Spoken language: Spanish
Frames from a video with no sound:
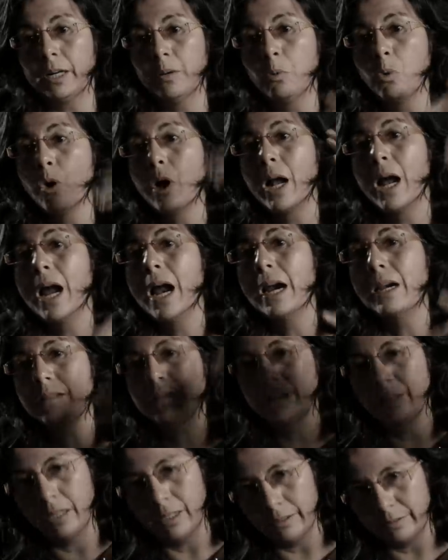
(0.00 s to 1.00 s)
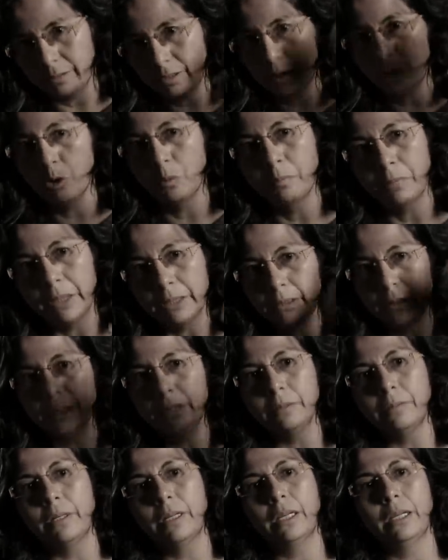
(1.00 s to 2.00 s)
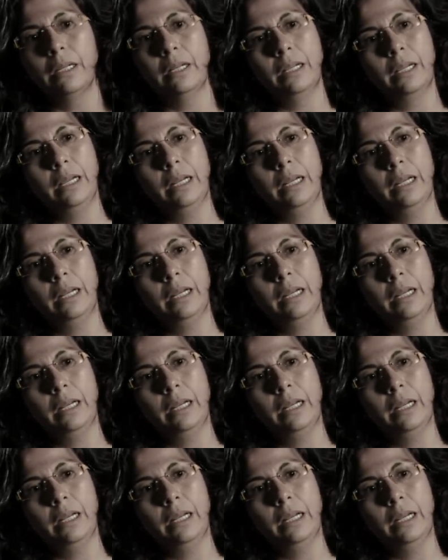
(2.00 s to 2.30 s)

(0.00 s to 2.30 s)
que buscarse hacer compatibles